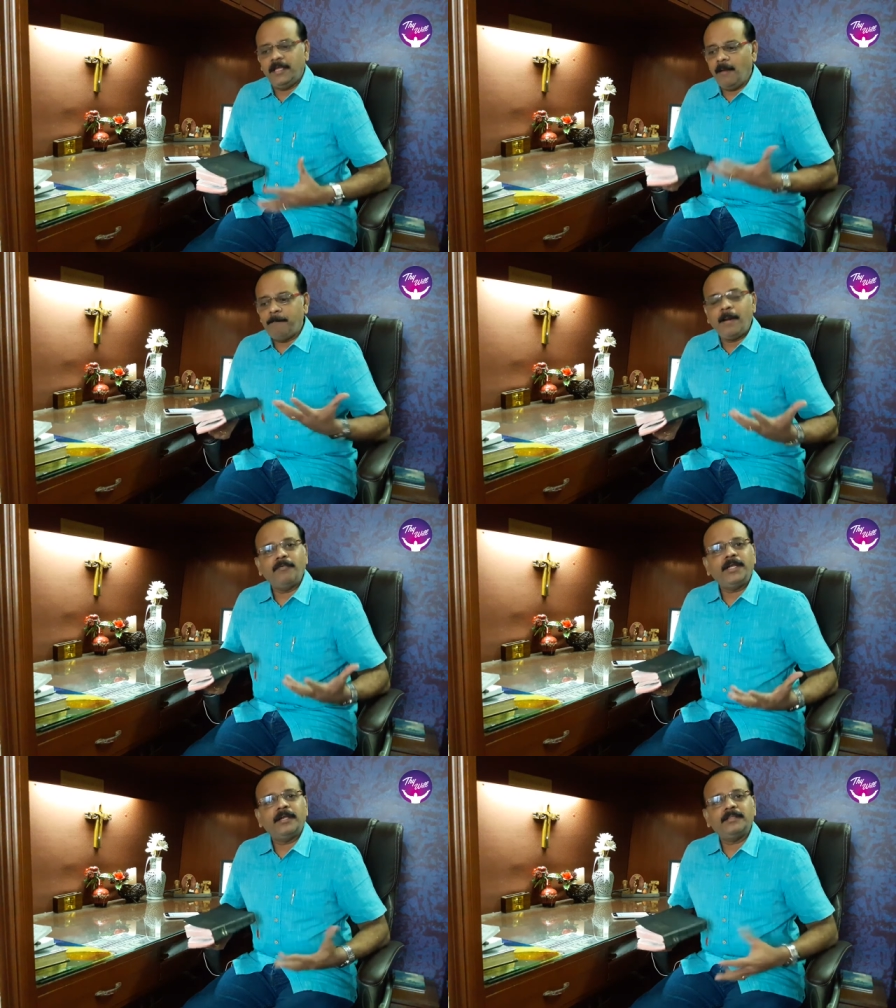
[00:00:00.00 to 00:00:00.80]
என் அப்பா
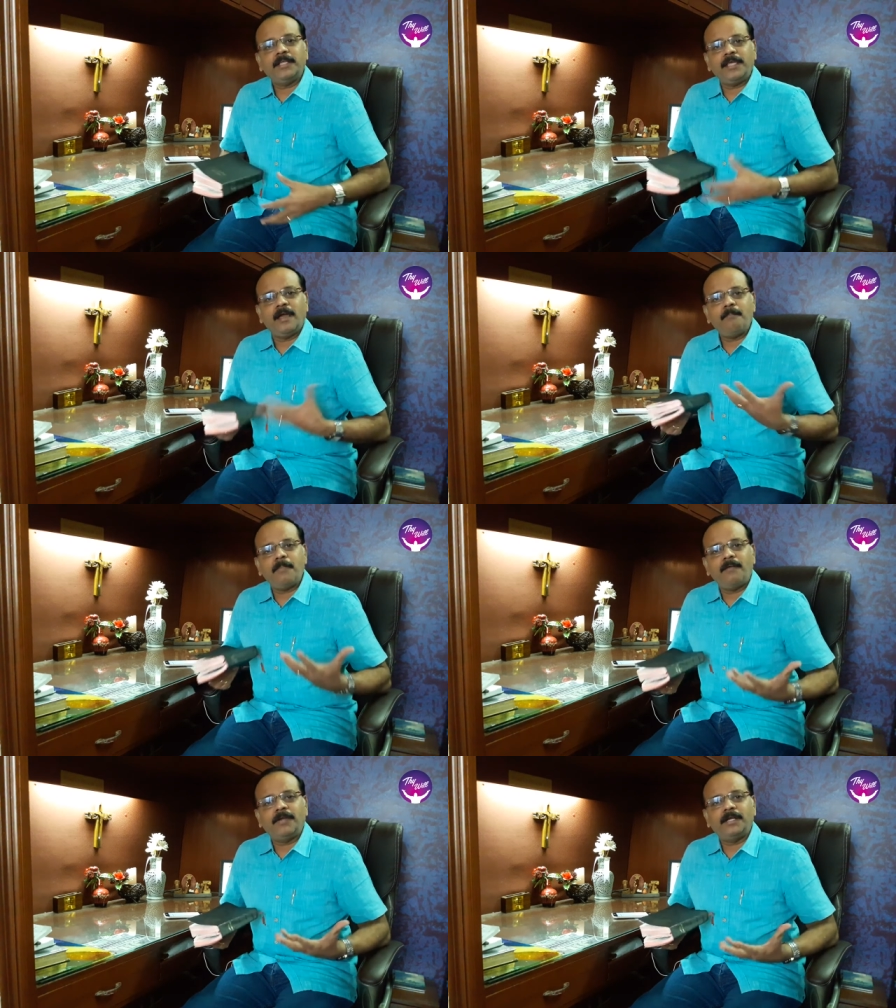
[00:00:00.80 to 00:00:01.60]
இழந்தேன் என்
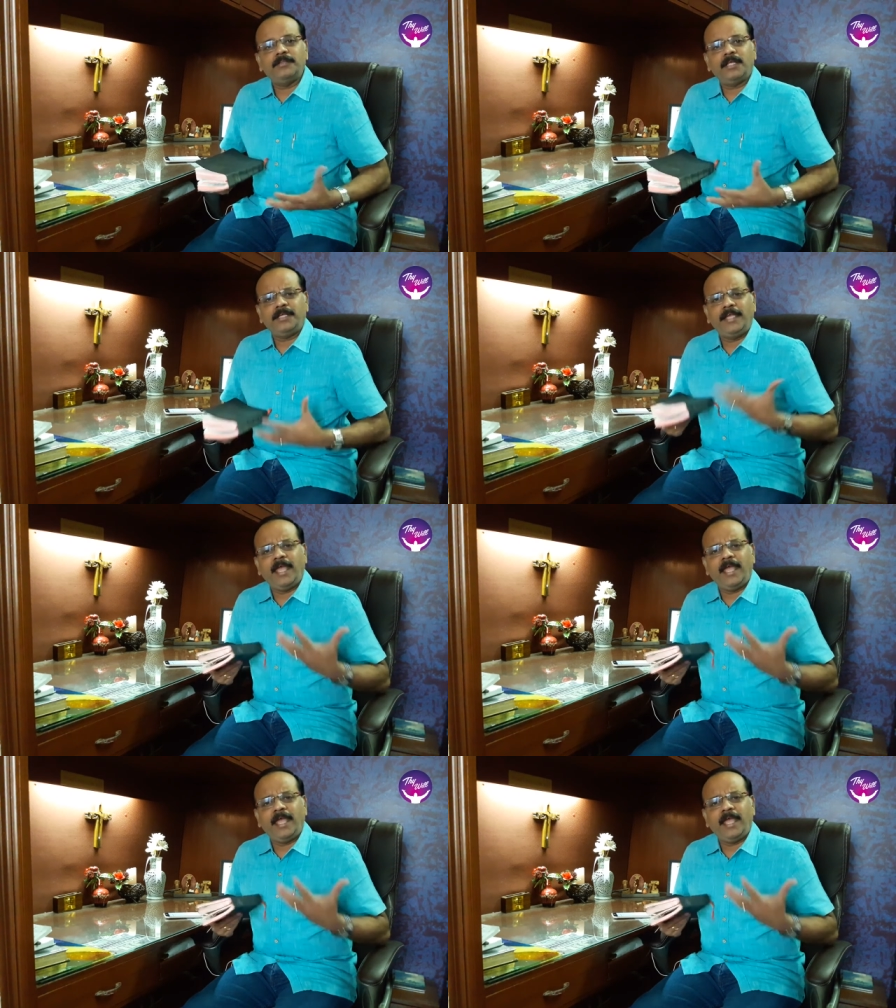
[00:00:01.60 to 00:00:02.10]
அம்மா இழந்தேன்